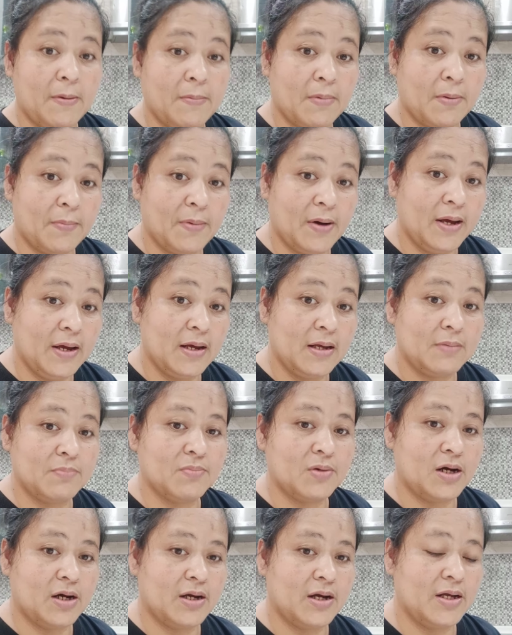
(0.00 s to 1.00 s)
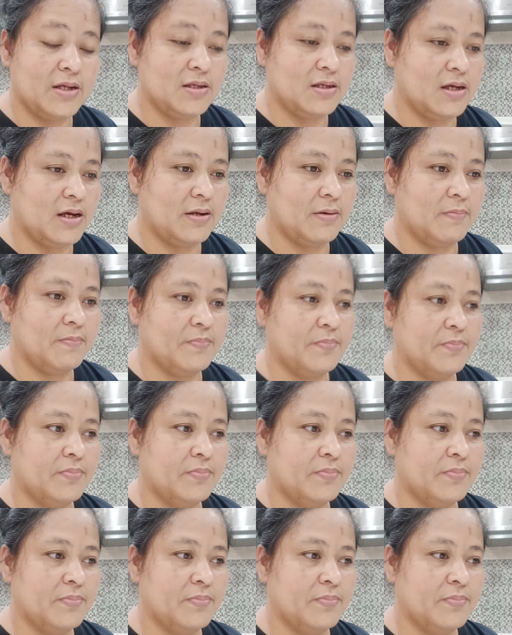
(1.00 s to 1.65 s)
mabait, mga ganyan.